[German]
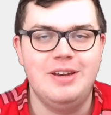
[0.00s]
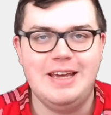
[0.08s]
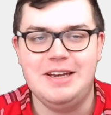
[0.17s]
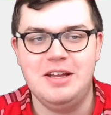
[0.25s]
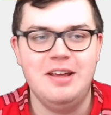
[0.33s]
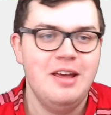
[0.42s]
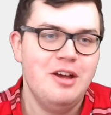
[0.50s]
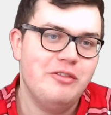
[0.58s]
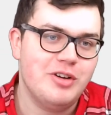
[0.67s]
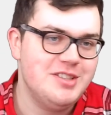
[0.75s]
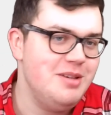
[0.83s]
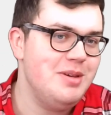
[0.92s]
Ich hatte
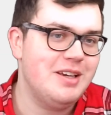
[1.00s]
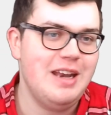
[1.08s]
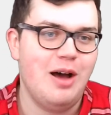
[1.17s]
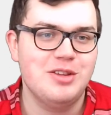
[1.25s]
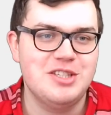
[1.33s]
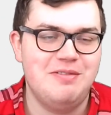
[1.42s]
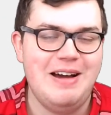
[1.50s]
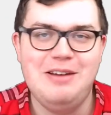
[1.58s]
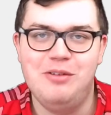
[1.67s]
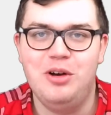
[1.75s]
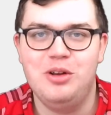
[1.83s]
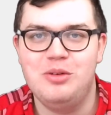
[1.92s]
vor ziemlich genau zwei
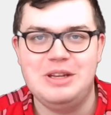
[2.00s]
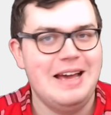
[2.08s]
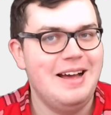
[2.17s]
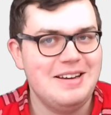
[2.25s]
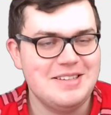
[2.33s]
Wochen und ja,